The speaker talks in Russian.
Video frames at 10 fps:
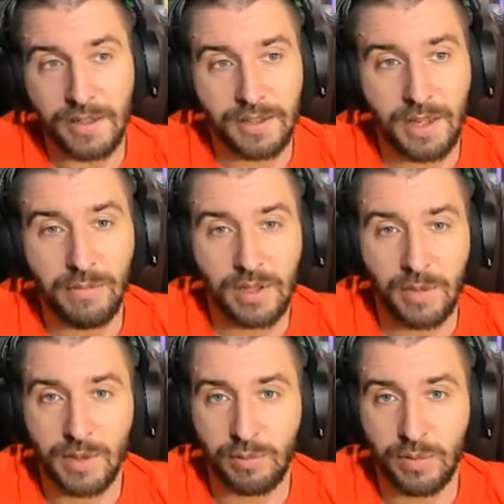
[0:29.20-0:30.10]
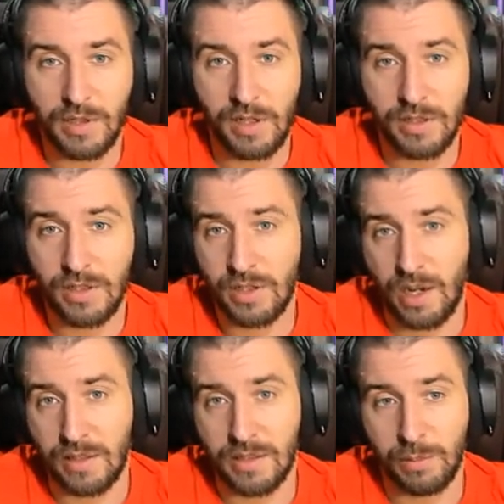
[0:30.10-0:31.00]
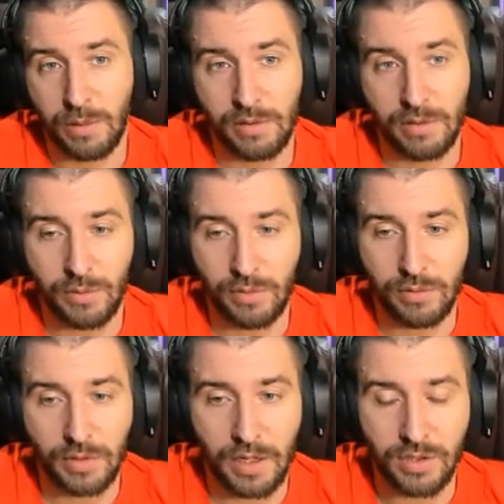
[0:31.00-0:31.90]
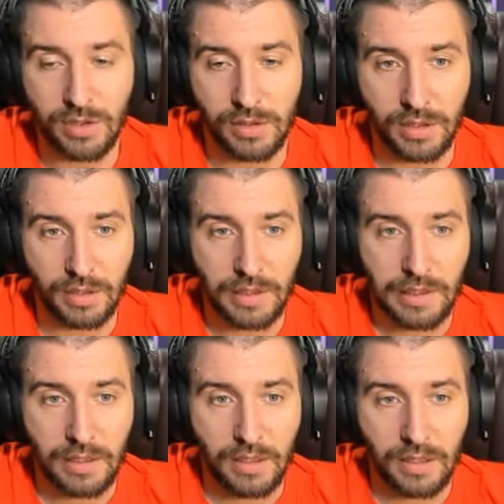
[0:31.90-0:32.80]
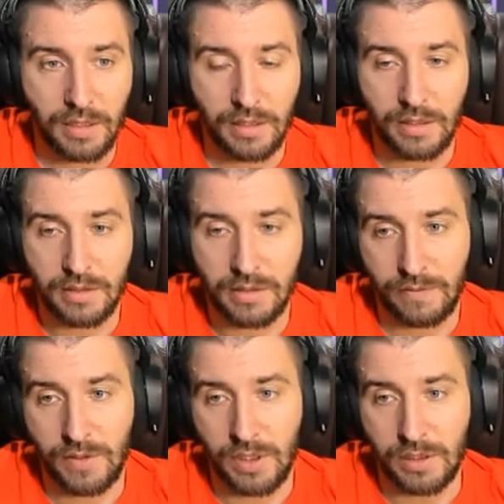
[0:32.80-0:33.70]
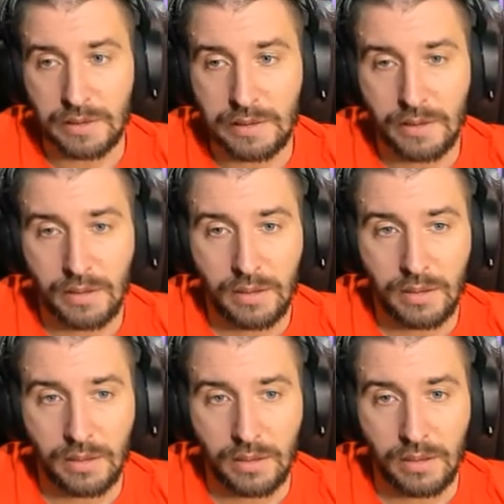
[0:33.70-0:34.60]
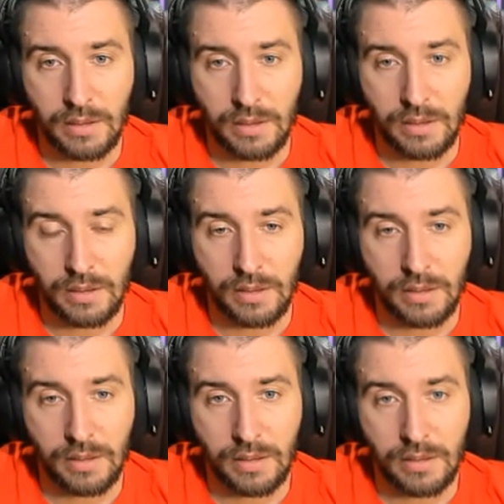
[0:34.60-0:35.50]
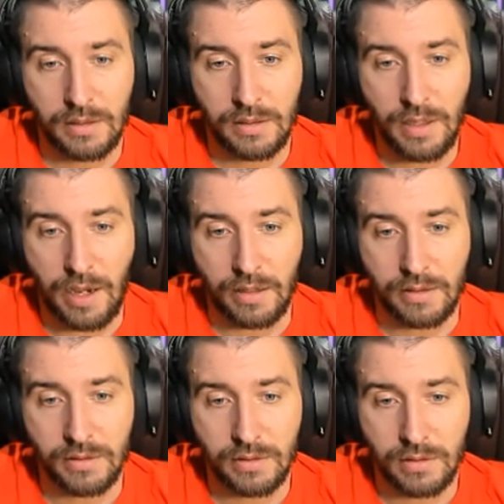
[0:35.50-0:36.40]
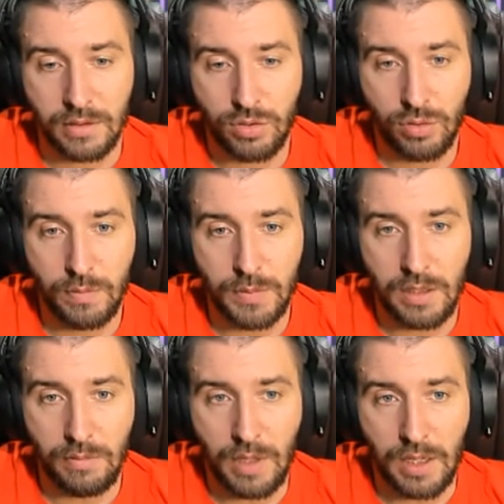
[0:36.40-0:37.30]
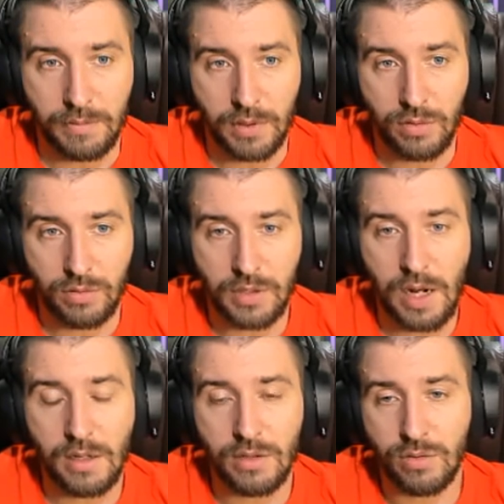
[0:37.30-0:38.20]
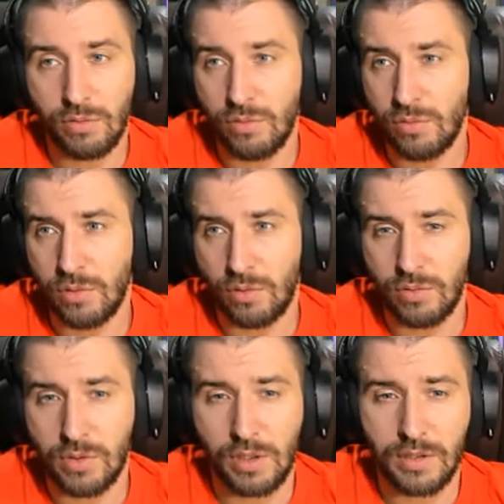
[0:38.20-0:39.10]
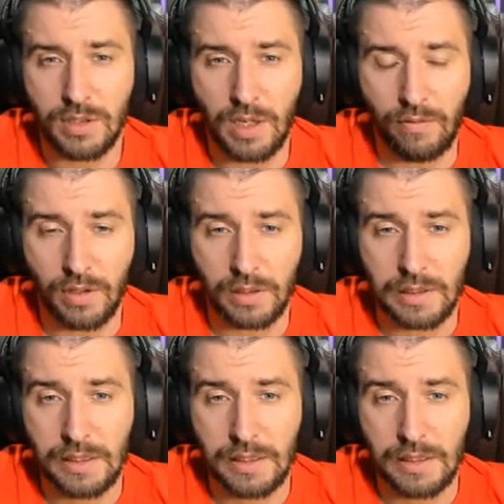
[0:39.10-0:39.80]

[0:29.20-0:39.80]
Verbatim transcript: и там, и там запустили те же акции, поэтому я решил их э, сравнить. Э, так, что мы имеем? Хрустальный сундук, русский сервер.